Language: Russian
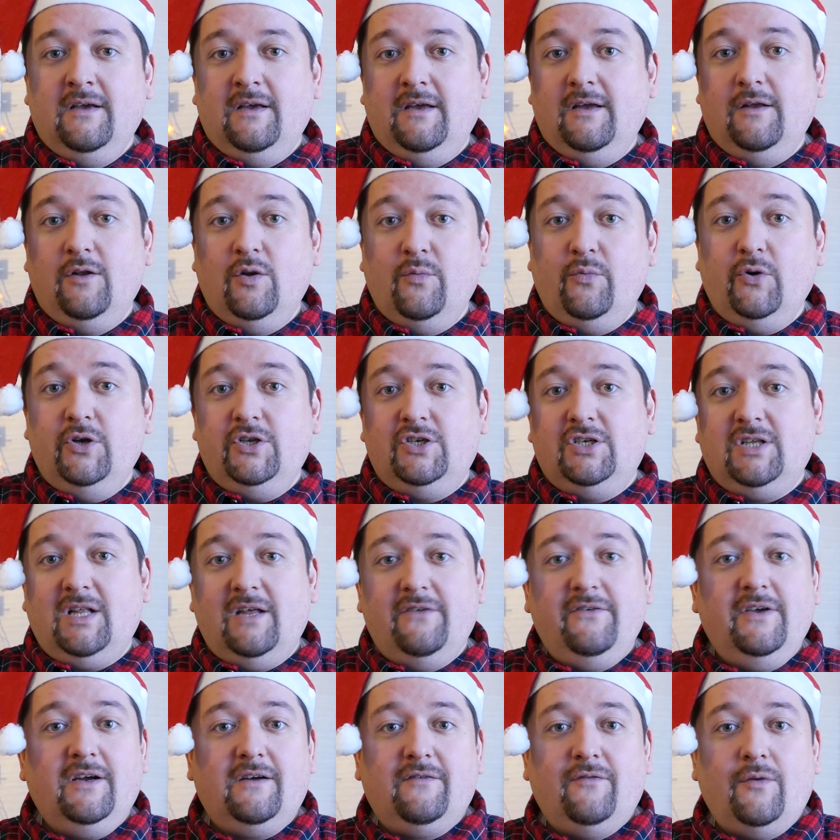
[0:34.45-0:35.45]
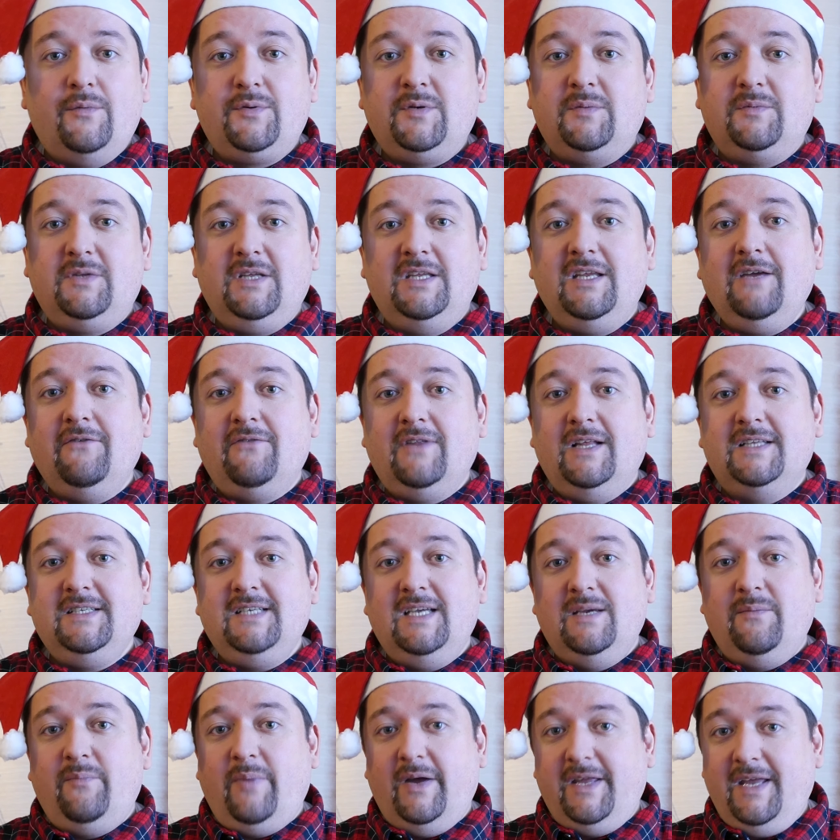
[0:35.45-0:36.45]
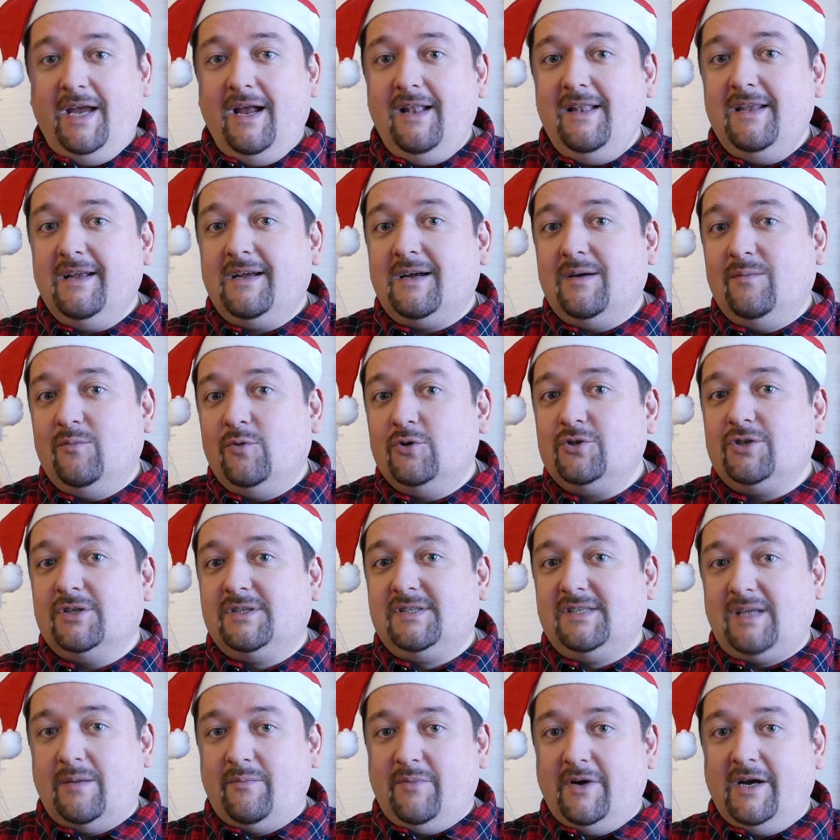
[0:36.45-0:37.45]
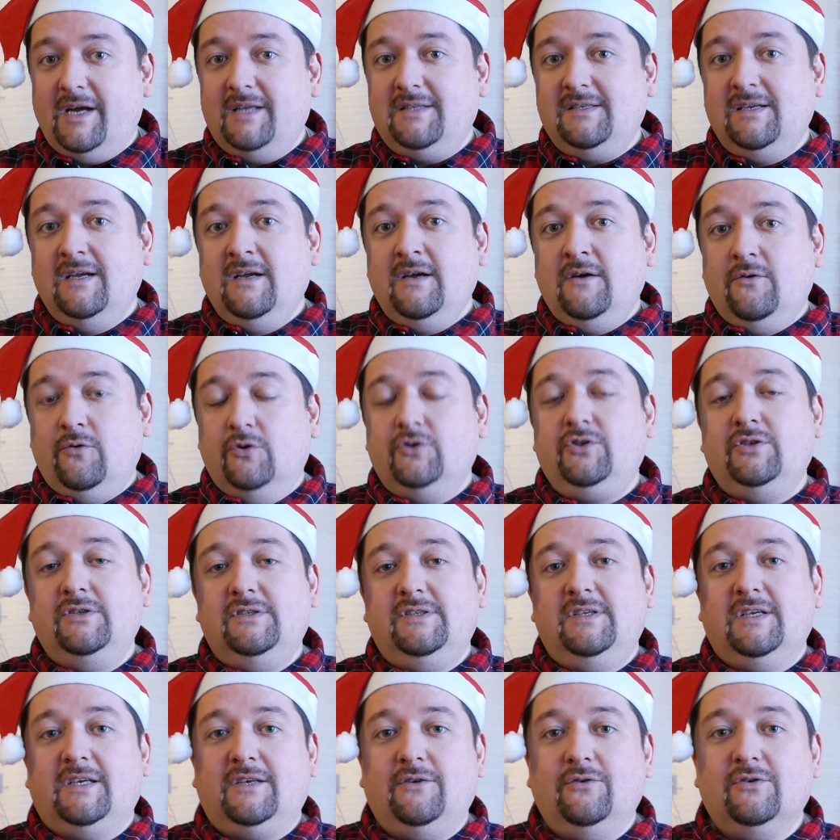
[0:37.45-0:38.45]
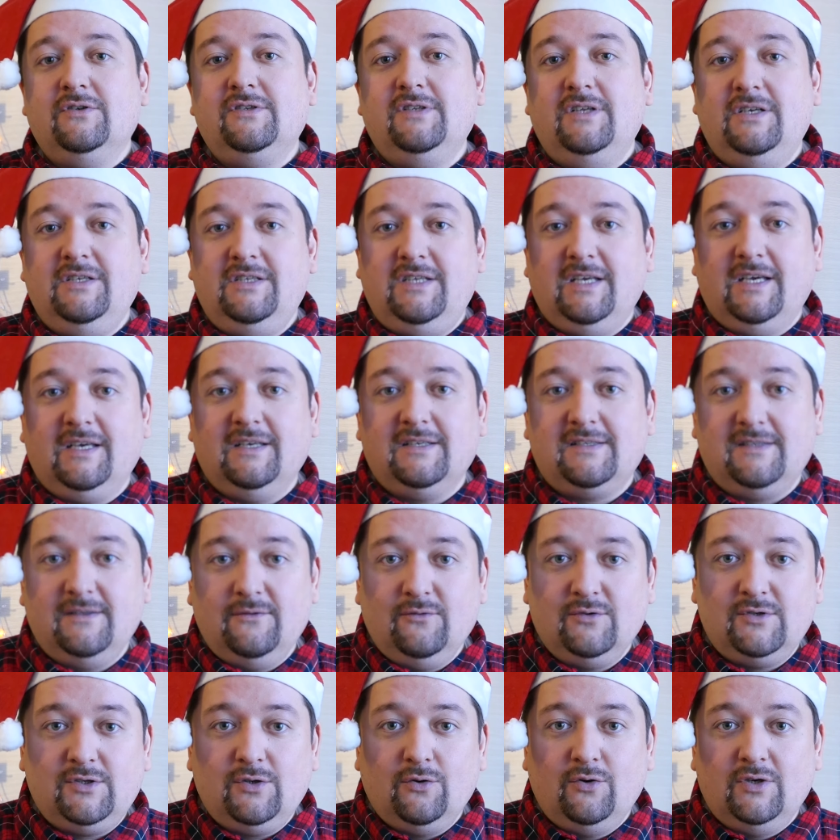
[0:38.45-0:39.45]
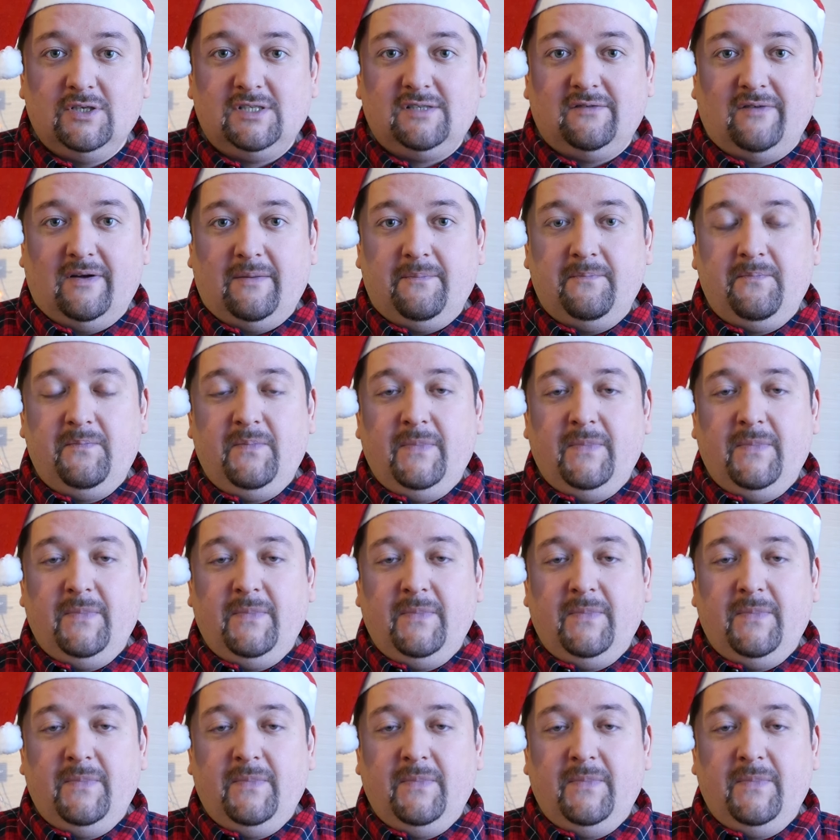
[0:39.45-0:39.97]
И любой человек, в общем-то, не владея паяльником, может собрать очень серьезные интересные устройства.